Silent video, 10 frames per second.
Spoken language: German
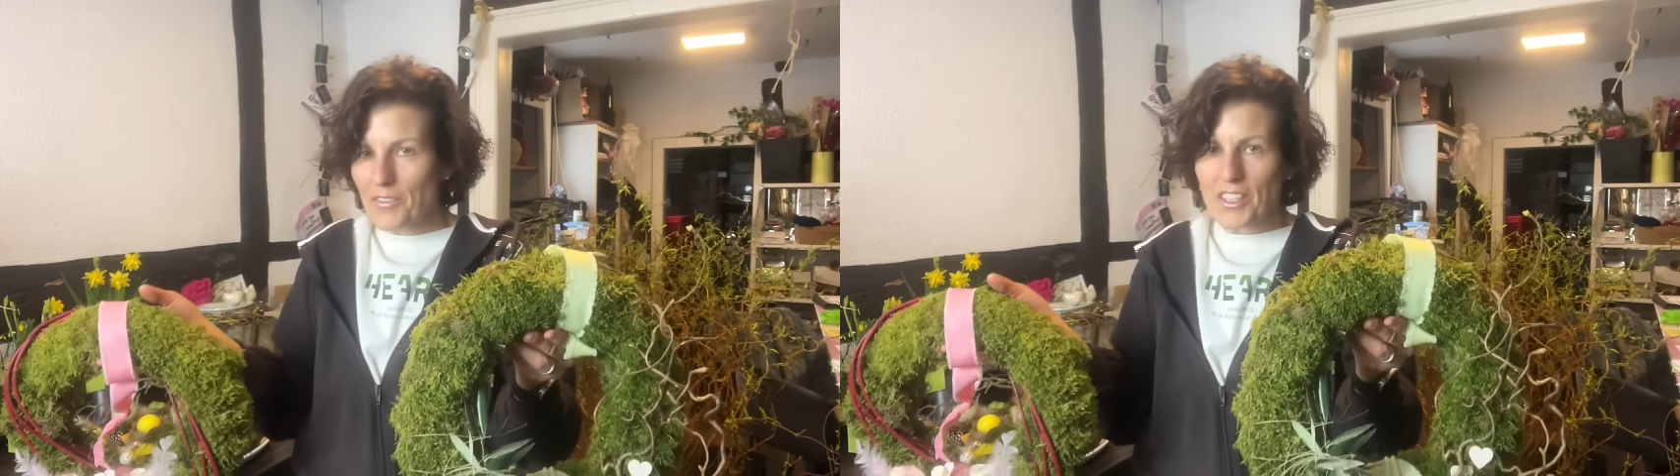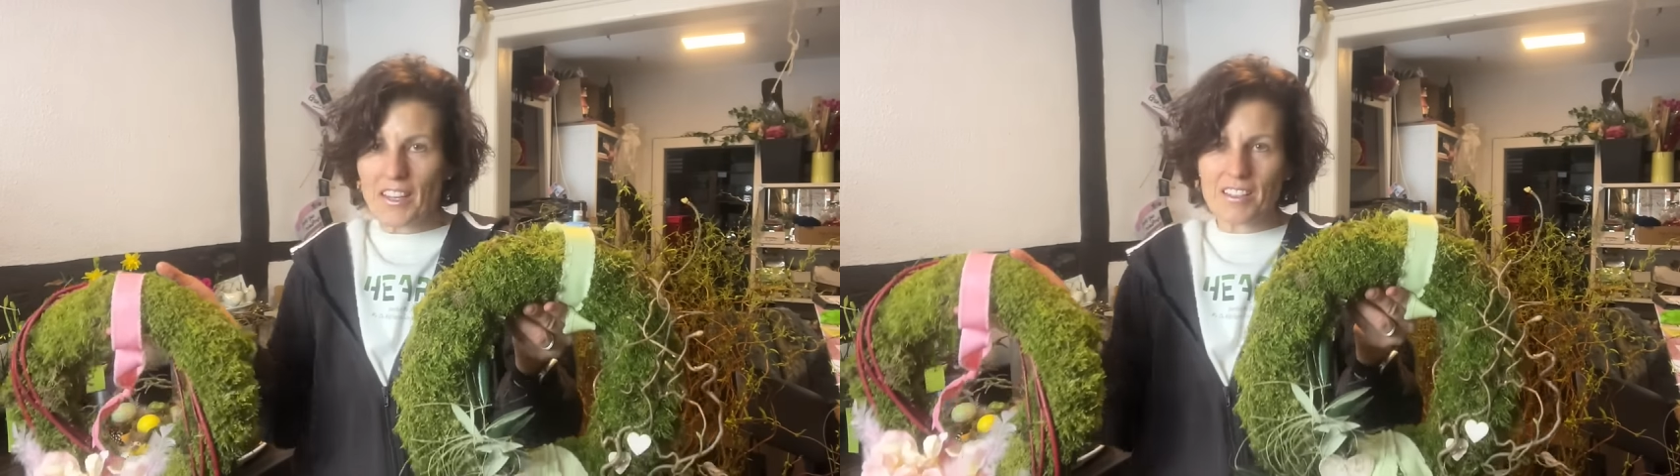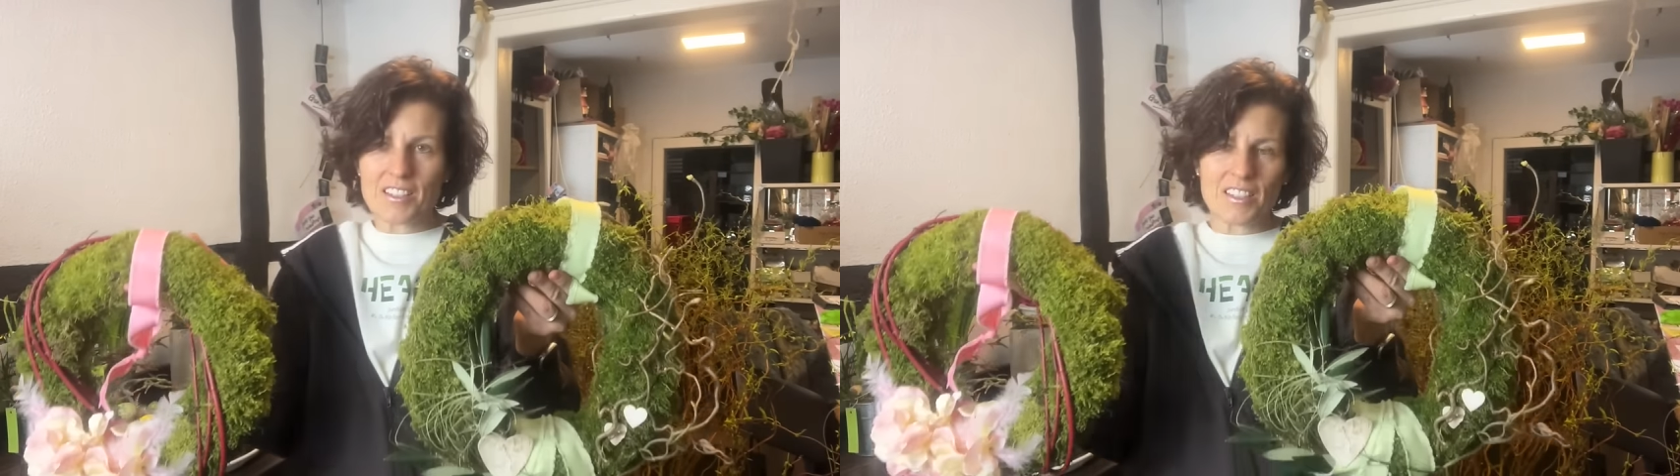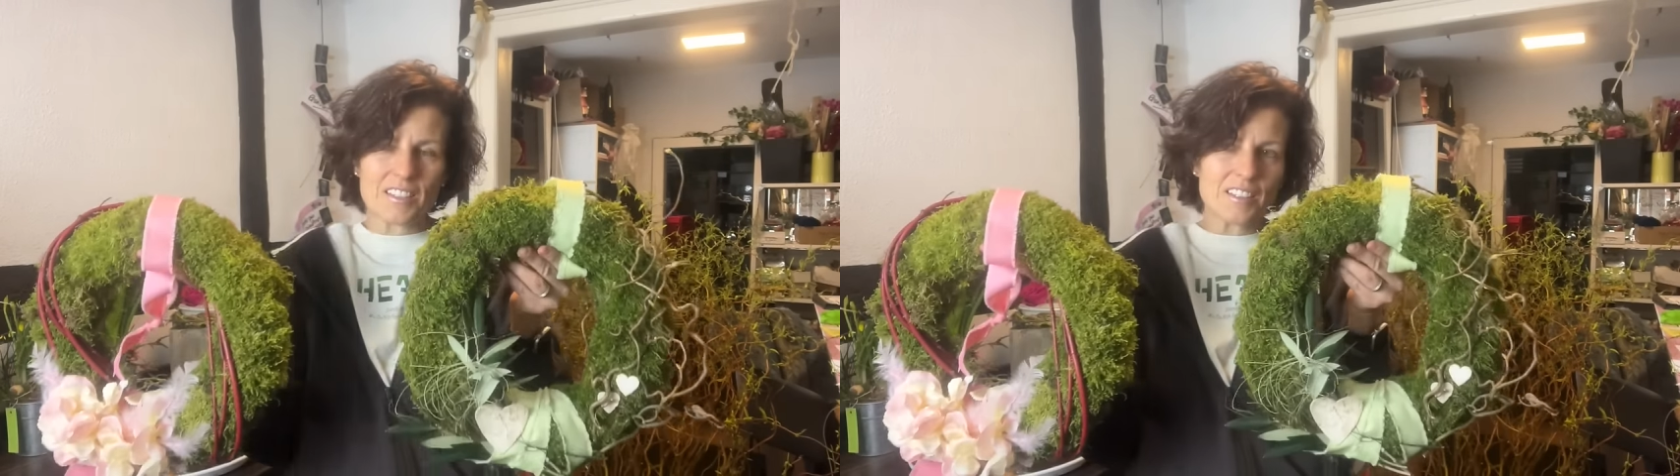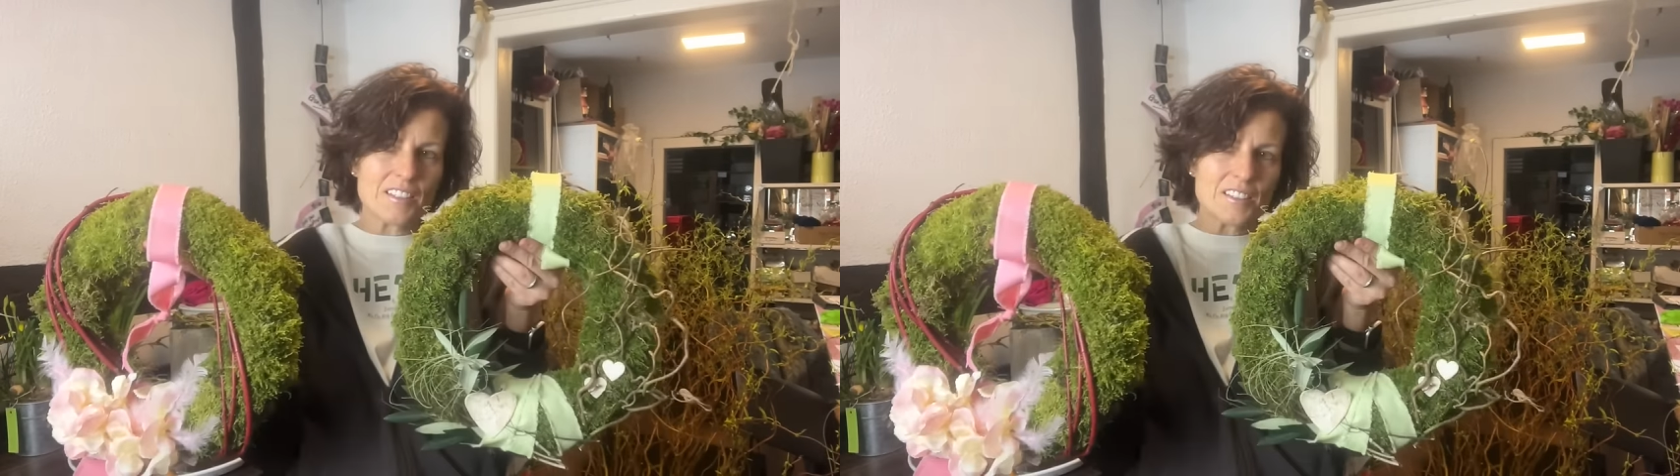Die Anzahl
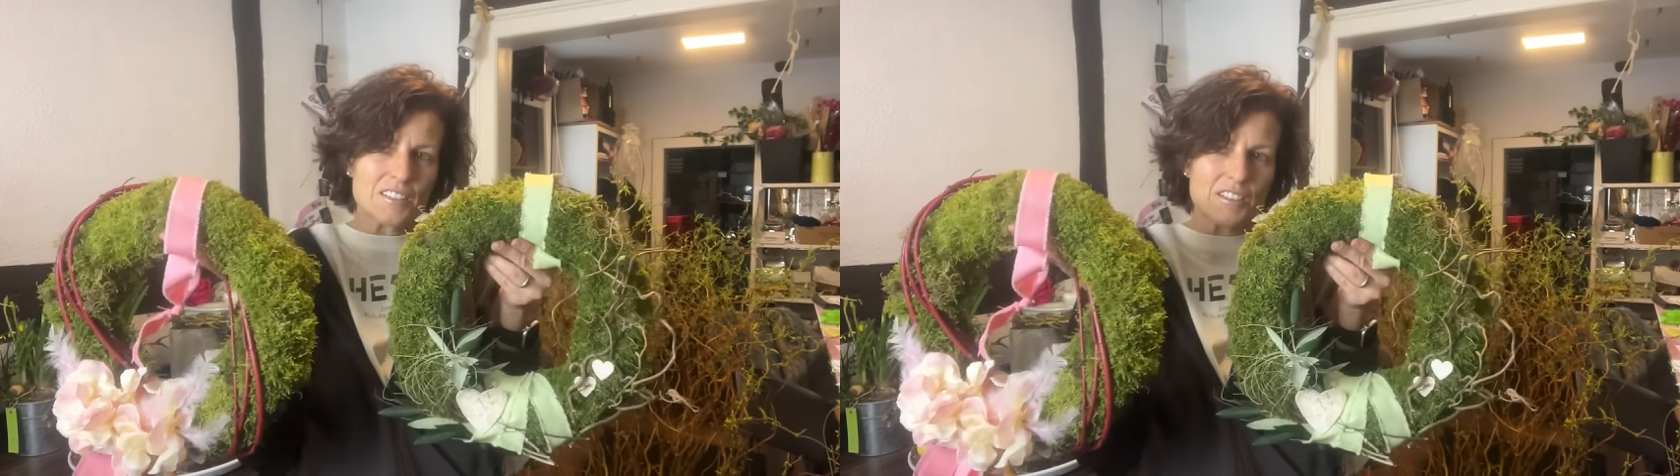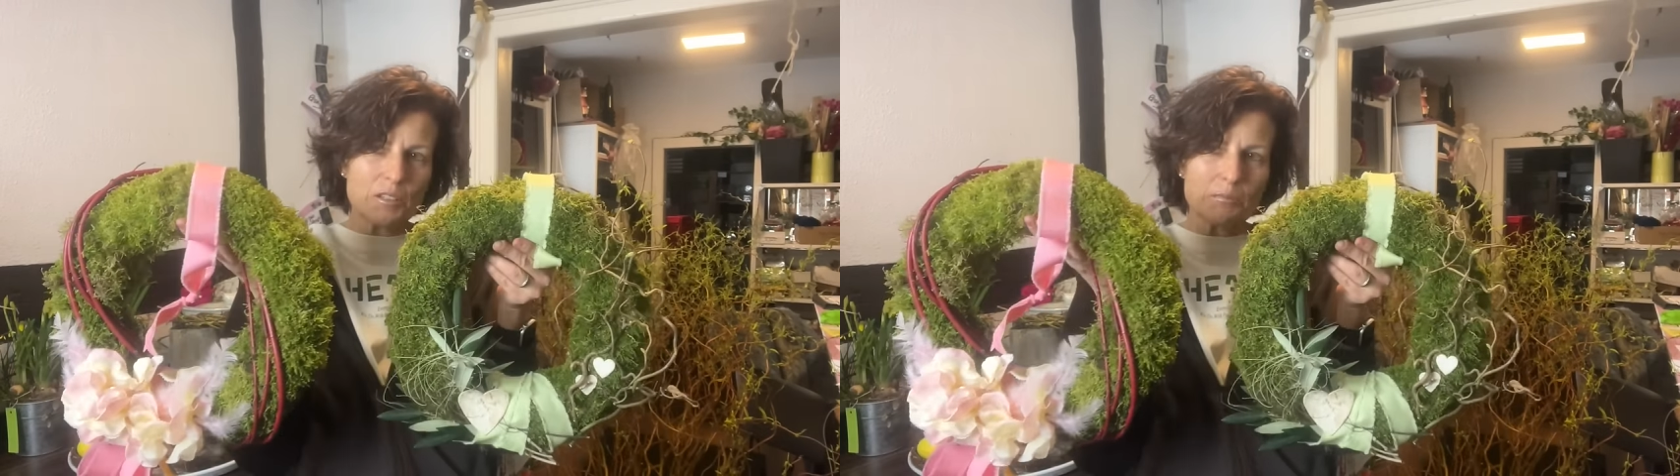der Links, die ich